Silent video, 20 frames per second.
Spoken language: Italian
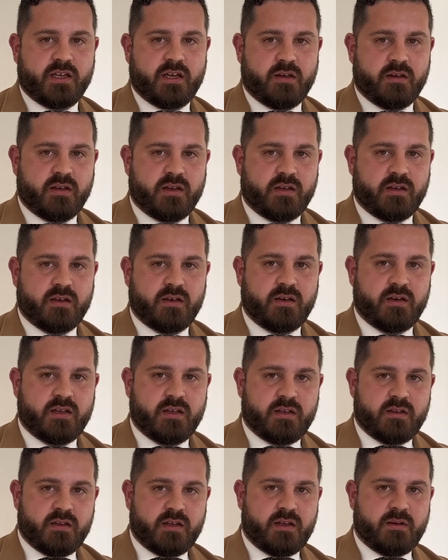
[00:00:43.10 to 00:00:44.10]
la,
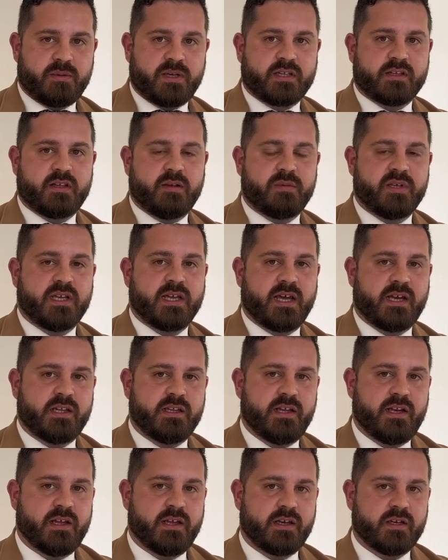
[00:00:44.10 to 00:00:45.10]
la, la, parte apicale
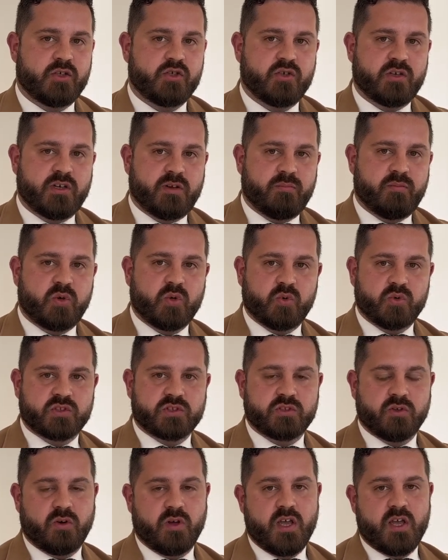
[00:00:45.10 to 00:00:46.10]
della Regione
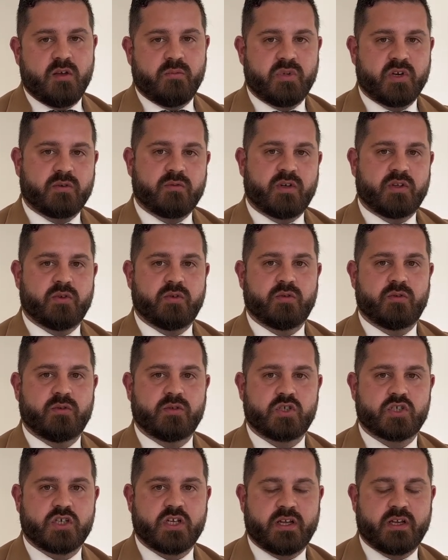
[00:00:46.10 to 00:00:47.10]
Abruzzo per quanto
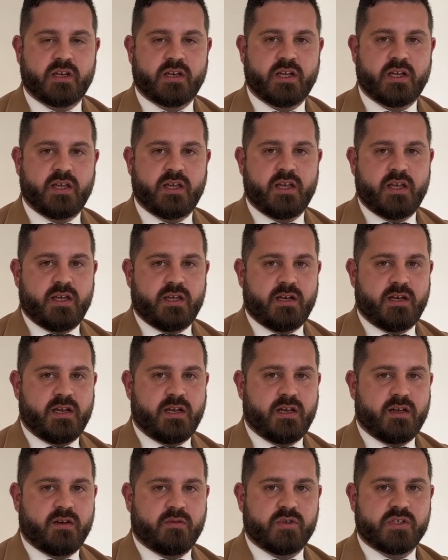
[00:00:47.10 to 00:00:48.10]
concerne
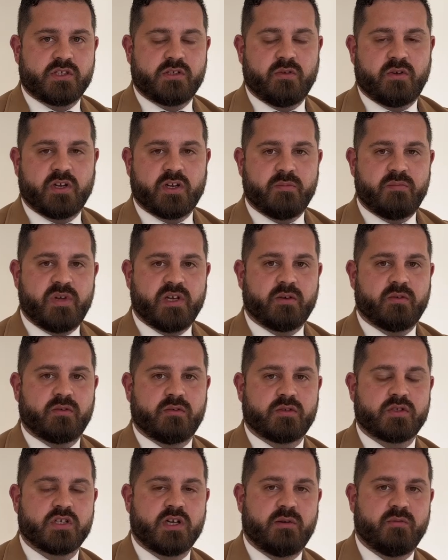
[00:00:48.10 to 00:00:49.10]
la questione che ben
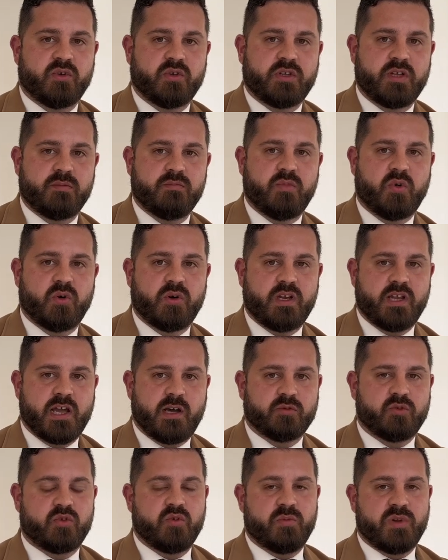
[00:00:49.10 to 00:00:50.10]
conosciamo dei bolli
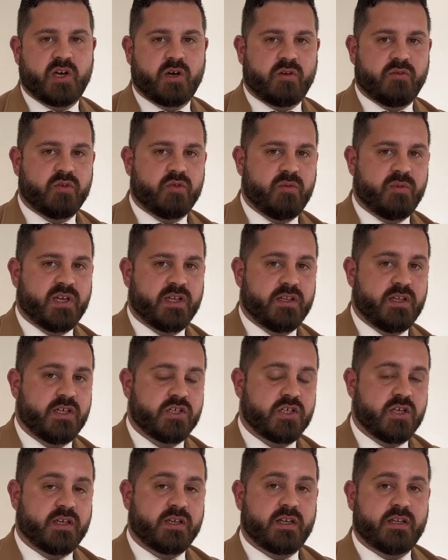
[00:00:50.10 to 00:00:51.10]
auto
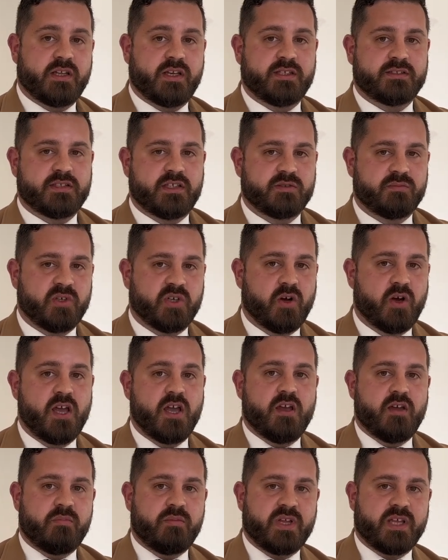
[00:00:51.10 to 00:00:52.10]
2009-2010 del cratere sismico,
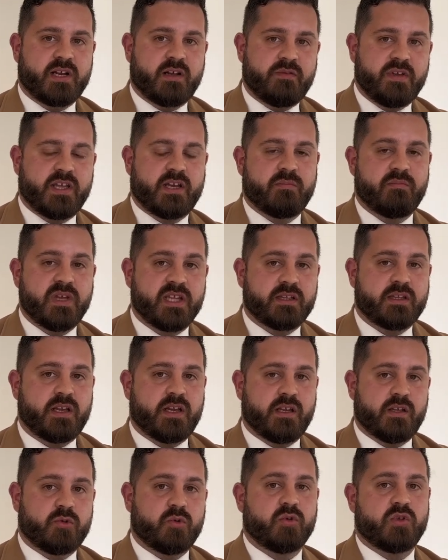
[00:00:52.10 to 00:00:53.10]
per avere e
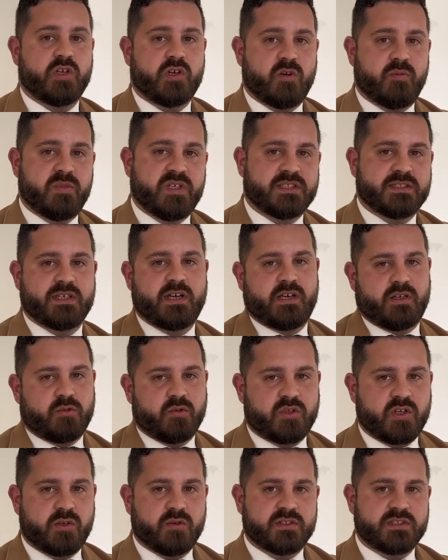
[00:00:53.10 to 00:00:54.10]
mettere tutti i commissari,
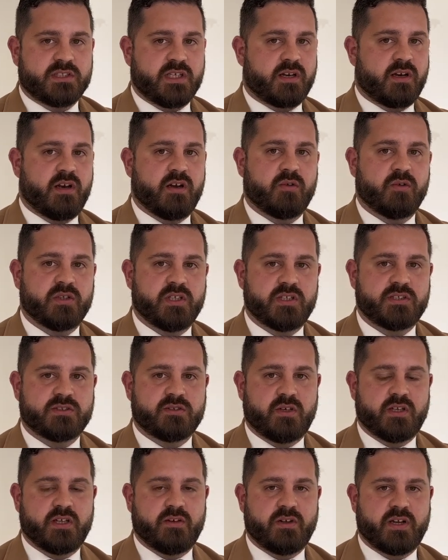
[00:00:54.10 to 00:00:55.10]
tutti i consiglieri nelle
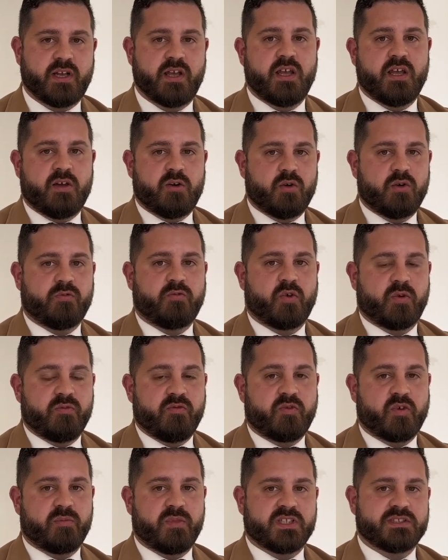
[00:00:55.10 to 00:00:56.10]
condizioni di avere
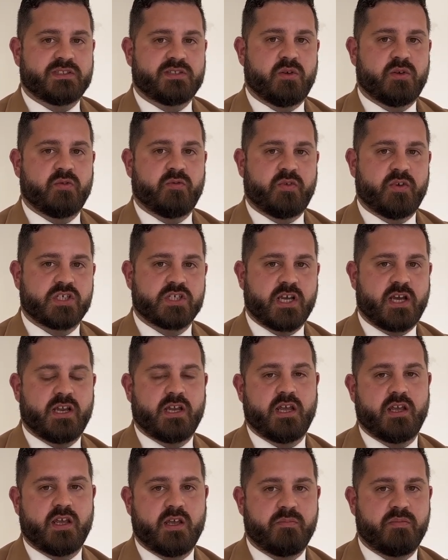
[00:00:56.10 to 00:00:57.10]
informazioni
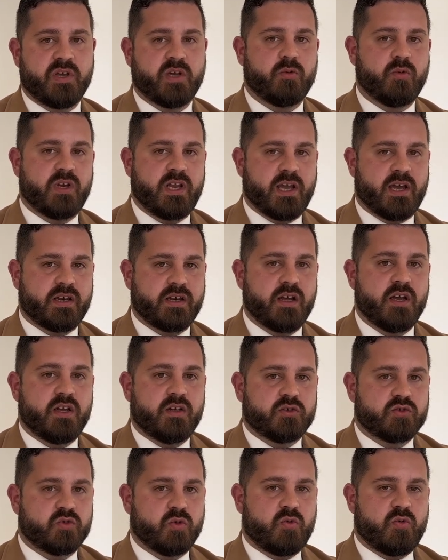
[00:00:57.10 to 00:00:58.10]
ufficiali e peculiari
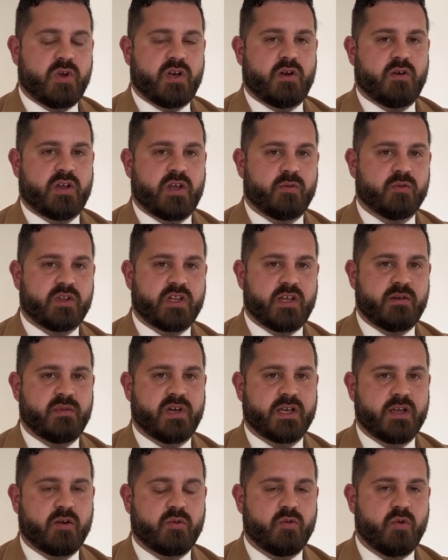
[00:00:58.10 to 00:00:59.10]
su quello che è un tema
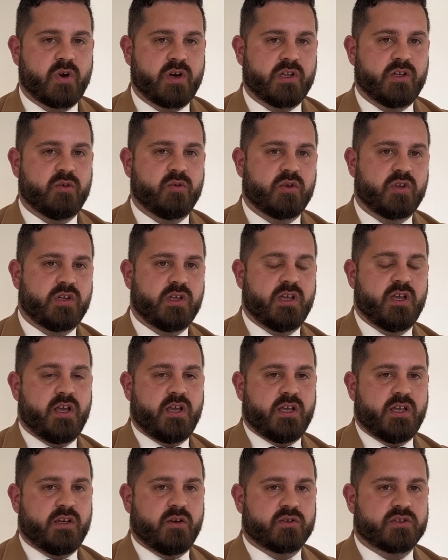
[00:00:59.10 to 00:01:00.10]
che è a cuore di tutti tutti
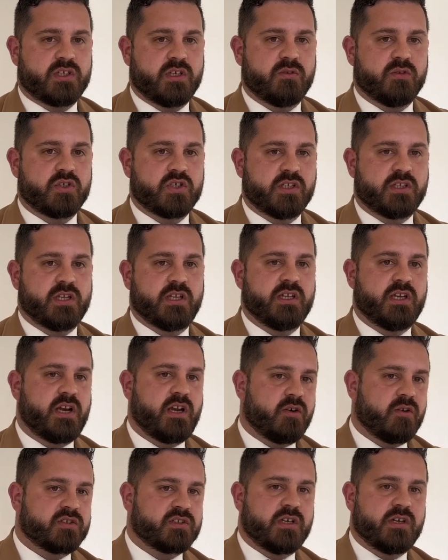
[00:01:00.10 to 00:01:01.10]
i nostri concittadini e le
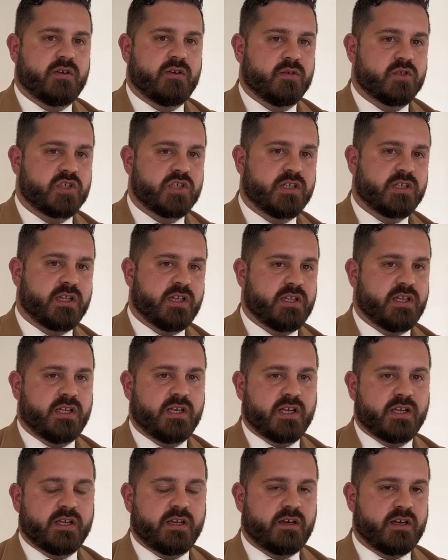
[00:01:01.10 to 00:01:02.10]
nostre
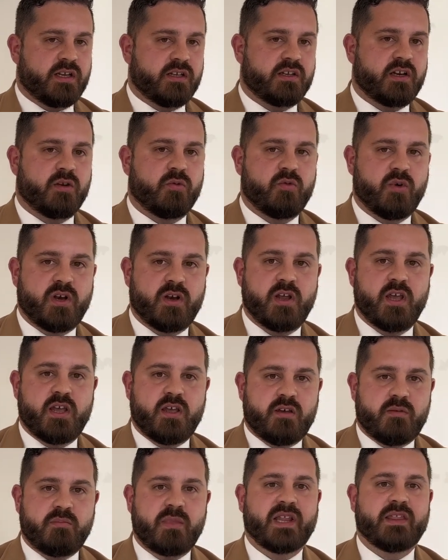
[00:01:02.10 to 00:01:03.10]
concittadine e che rientra in quel
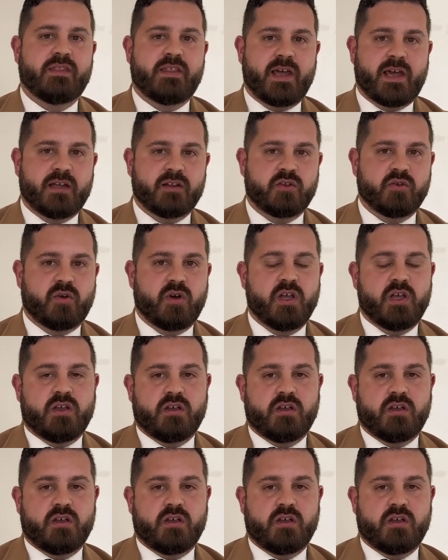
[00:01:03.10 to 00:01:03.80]
mandato